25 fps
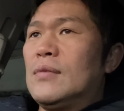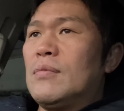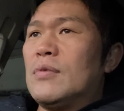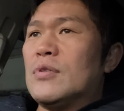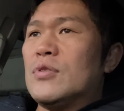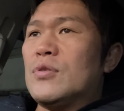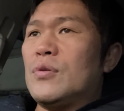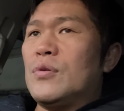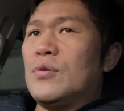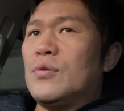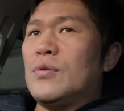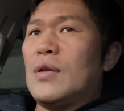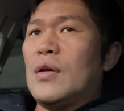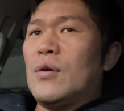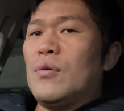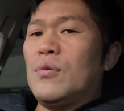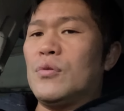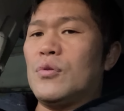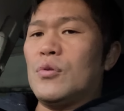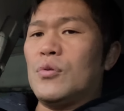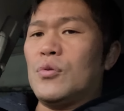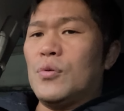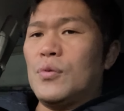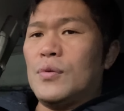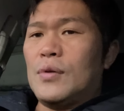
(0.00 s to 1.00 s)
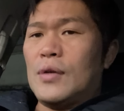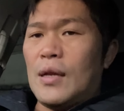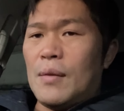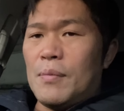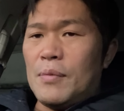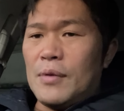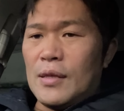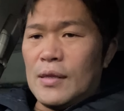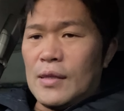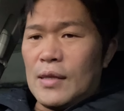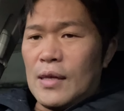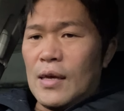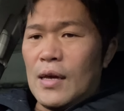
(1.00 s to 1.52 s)
そのぐらい本当遠くから見
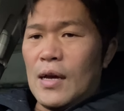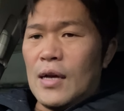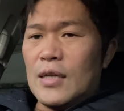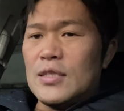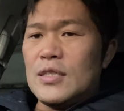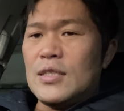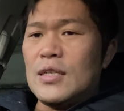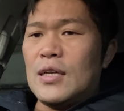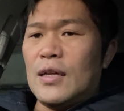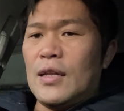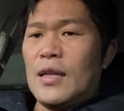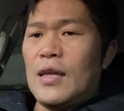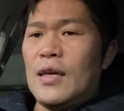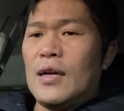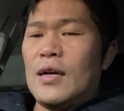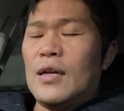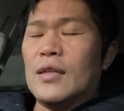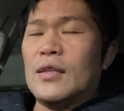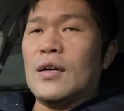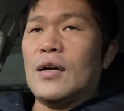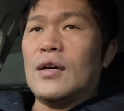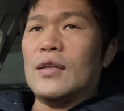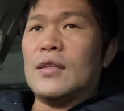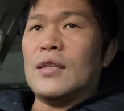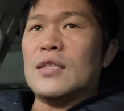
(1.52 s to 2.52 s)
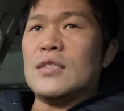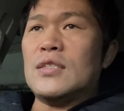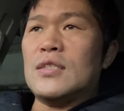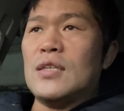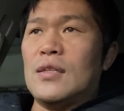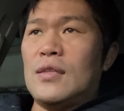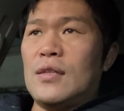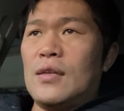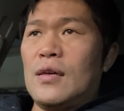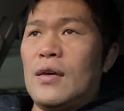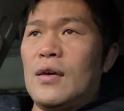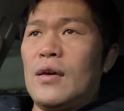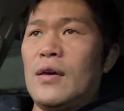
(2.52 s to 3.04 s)
てて、足がね、カタカタして
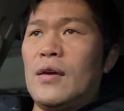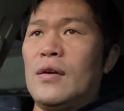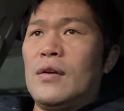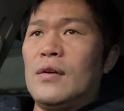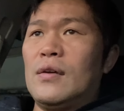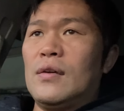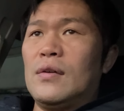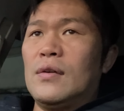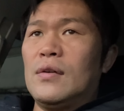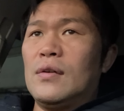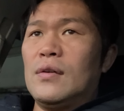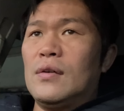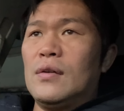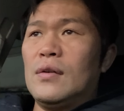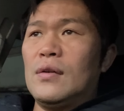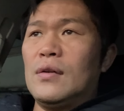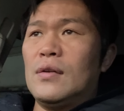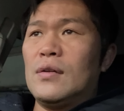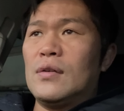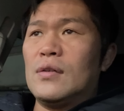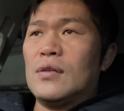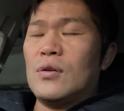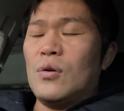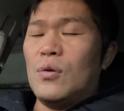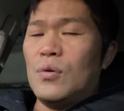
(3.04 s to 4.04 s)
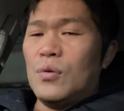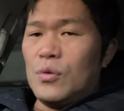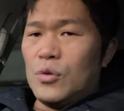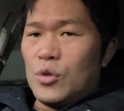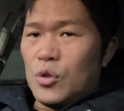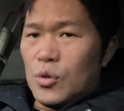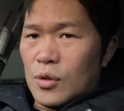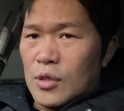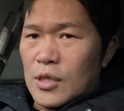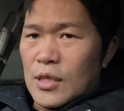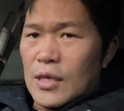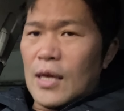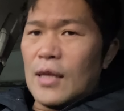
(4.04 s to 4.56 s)
て、本
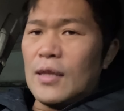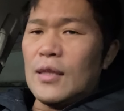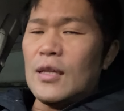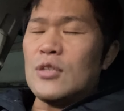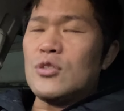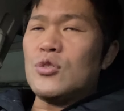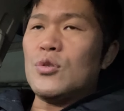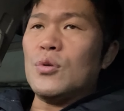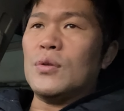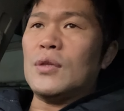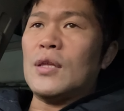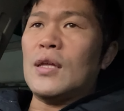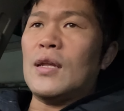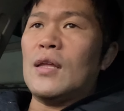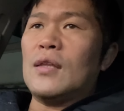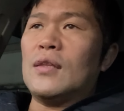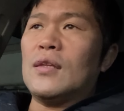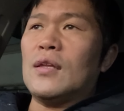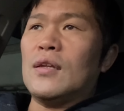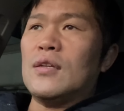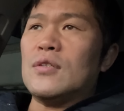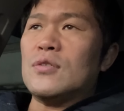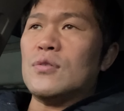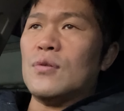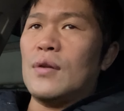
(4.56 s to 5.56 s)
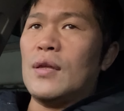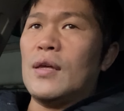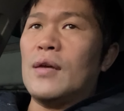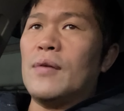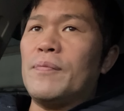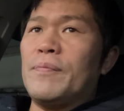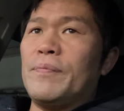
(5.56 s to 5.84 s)
当危険な状態だったんですよね。